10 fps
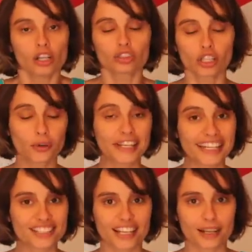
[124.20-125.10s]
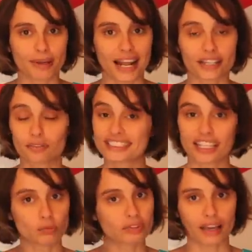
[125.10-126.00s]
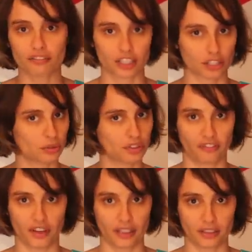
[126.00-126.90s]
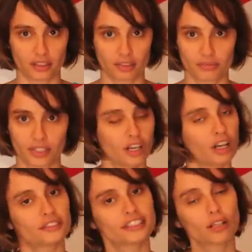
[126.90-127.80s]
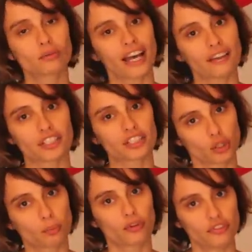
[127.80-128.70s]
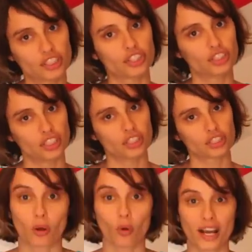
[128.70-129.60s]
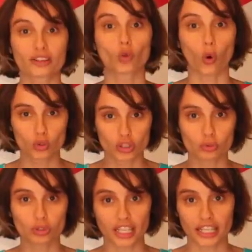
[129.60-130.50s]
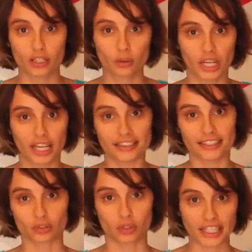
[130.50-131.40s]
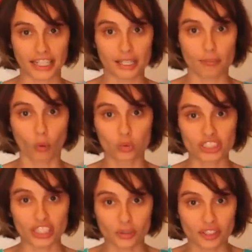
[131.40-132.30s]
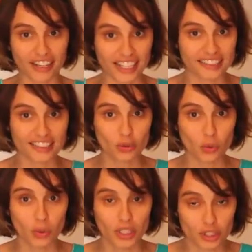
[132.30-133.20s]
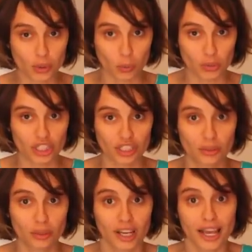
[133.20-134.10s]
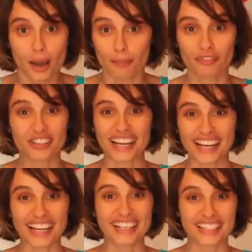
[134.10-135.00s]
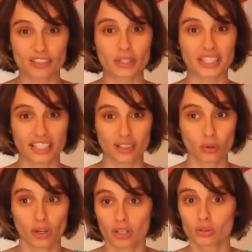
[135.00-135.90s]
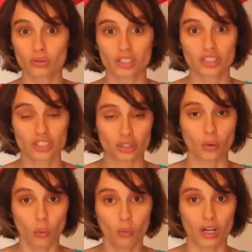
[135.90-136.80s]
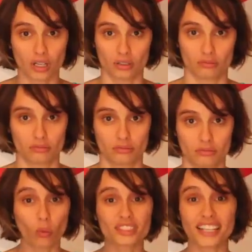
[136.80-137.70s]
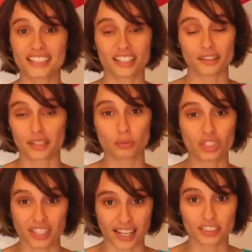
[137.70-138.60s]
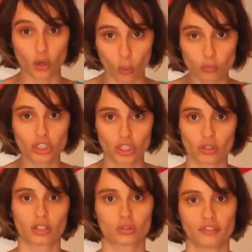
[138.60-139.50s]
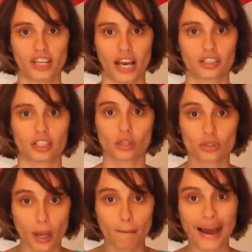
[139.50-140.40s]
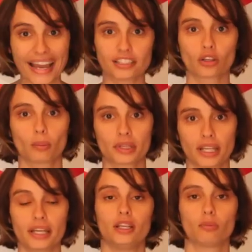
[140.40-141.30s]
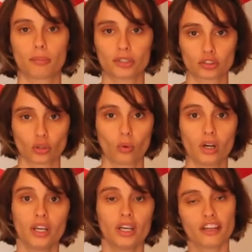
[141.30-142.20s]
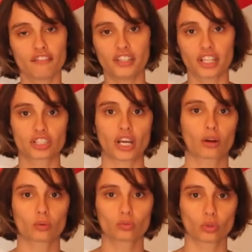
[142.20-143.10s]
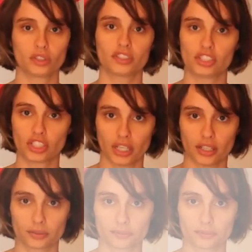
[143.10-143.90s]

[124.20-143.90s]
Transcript: Só que eu queria te lembrar que você não está viajando de férias. Você não está viajando por 20 dias para colocar todo o seu dinheiro dentro daquele bolsinho que vai na cintura, escondido, para ficar carregando aquilo durante um ano. Com certeza vai ser um estresse contínuo na sua viagem e eu jamais recomendaria uma pessoa viajar com todo esse dinheiro.